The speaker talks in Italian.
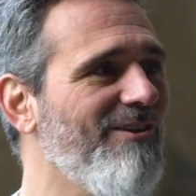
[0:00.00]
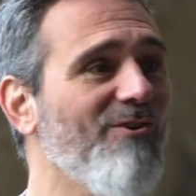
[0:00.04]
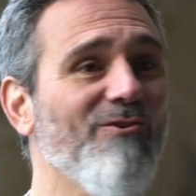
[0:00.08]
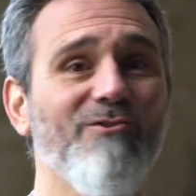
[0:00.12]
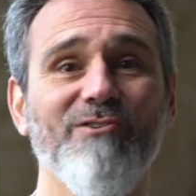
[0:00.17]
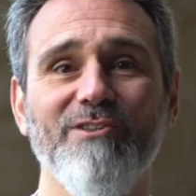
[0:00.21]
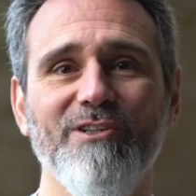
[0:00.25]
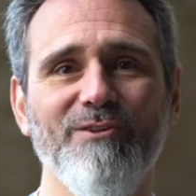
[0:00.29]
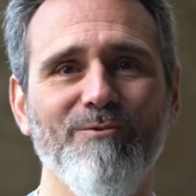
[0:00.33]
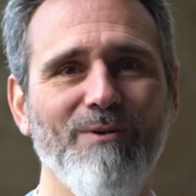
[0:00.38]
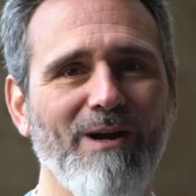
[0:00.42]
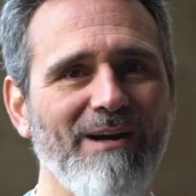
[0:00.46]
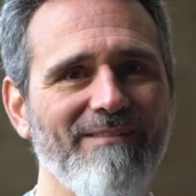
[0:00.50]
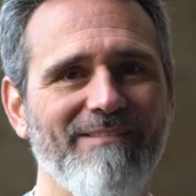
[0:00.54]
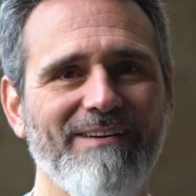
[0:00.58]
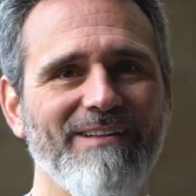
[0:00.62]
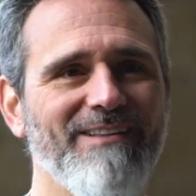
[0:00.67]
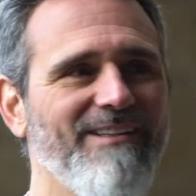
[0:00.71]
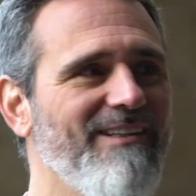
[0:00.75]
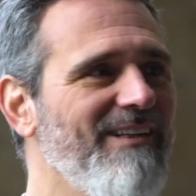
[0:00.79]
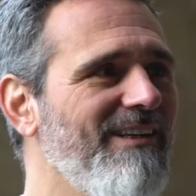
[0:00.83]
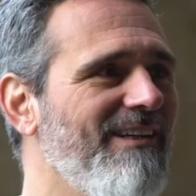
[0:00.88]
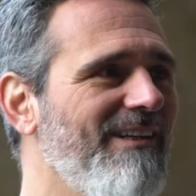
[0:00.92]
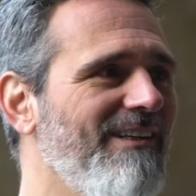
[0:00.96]
continuava a
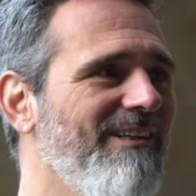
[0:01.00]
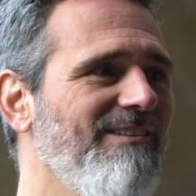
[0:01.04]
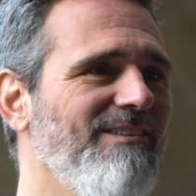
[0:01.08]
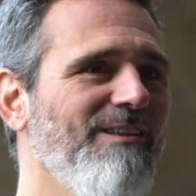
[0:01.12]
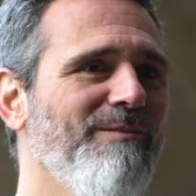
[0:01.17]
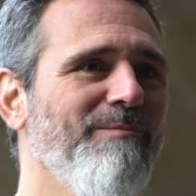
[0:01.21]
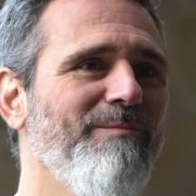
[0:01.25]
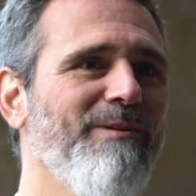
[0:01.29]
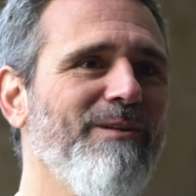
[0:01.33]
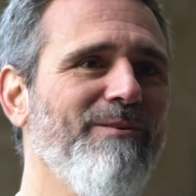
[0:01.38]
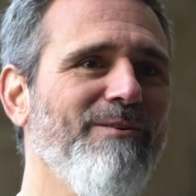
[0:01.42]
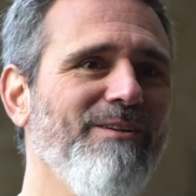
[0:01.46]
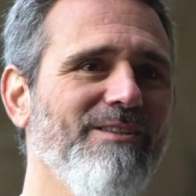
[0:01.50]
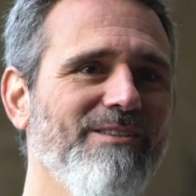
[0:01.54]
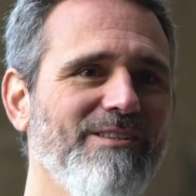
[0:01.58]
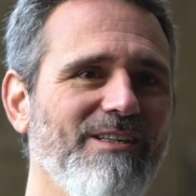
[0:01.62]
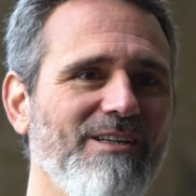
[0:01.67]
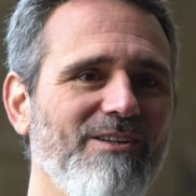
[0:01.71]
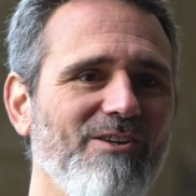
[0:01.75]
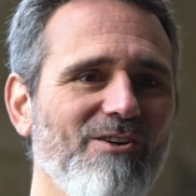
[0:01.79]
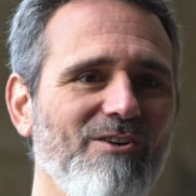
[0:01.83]
dirgli sempre questa